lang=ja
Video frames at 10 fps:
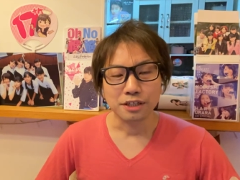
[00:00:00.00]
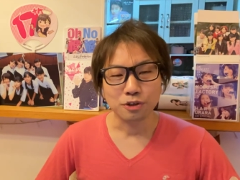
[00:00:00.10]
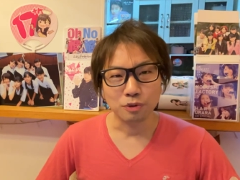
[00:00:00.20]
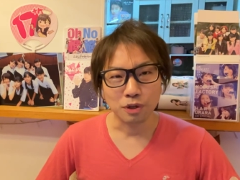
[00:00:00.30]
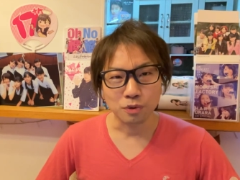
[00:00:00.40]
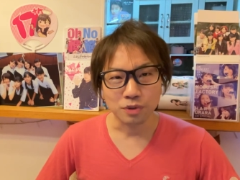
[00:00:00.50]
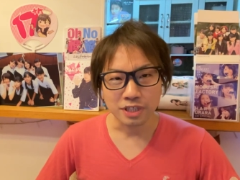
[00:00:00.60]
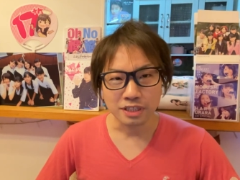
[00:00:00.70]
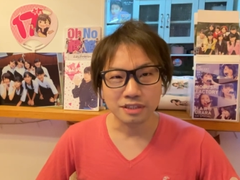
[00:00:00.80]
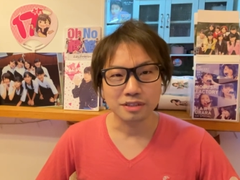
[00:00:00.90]
今日はご
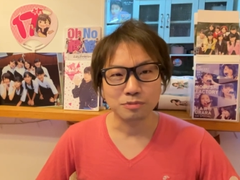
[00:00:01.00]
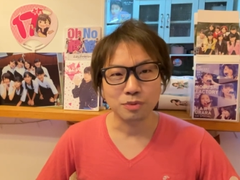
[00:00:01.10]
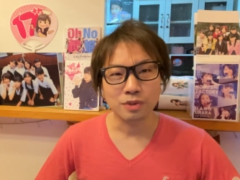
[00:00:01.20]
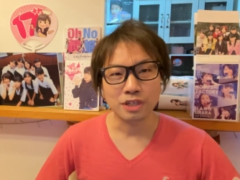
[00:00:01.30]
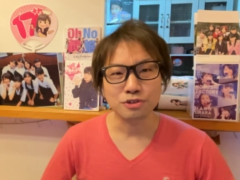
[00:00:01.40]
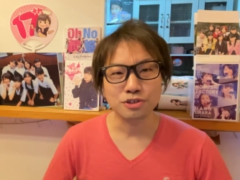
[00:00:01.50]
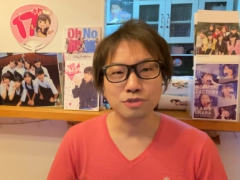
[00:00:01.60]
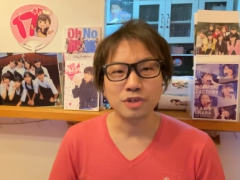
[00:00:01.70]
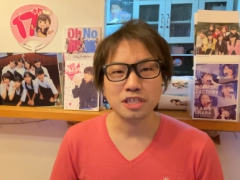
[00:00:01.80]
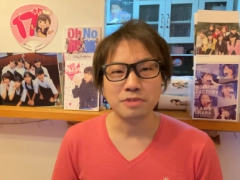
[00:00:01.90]
にん、僕は
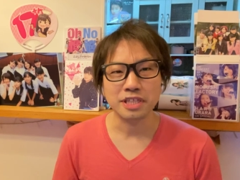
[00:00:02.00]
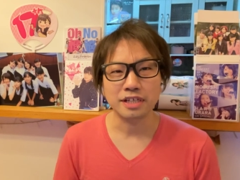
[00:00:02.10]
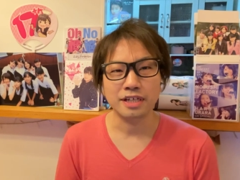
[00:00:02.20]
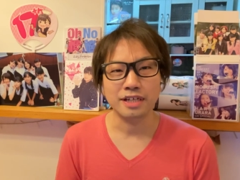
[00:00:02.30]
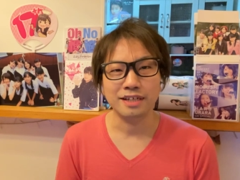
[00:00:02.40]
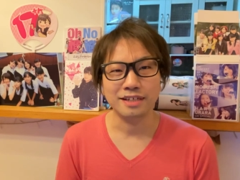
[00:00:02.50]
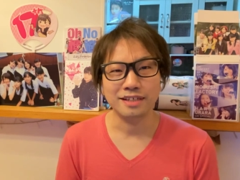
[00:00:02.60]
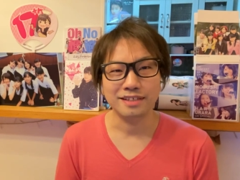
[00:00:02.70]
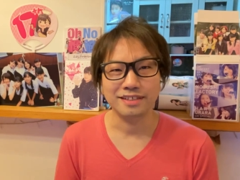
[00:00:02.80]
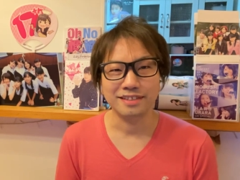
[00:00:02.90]
YouTube 始めてから
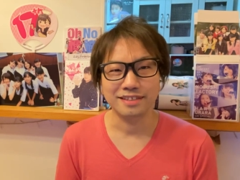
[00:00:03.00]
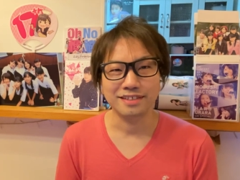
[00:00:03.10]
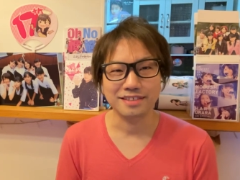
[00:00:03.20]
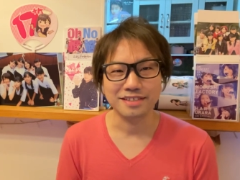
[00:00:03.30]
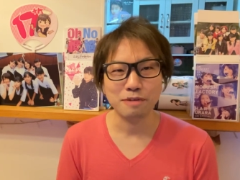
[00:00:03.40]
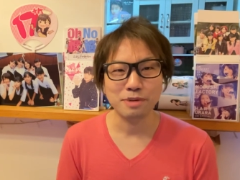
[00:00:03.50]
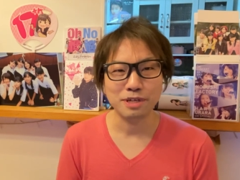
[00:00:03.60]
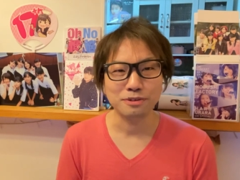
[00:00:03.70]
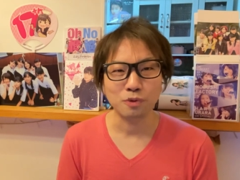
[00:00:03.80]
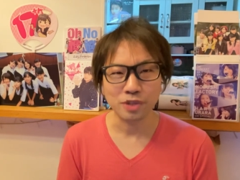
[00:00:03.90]
あ喋
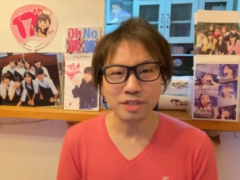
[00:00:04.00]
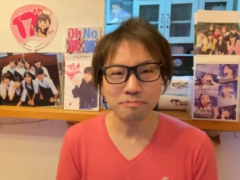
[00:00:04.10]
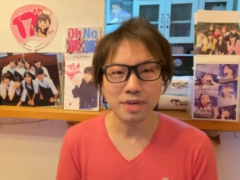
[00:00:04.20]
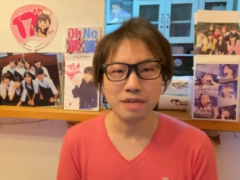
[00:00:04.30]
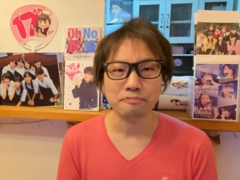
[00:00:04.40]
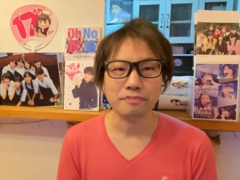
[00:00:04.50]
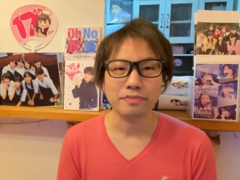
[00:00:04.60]
るごにんめ、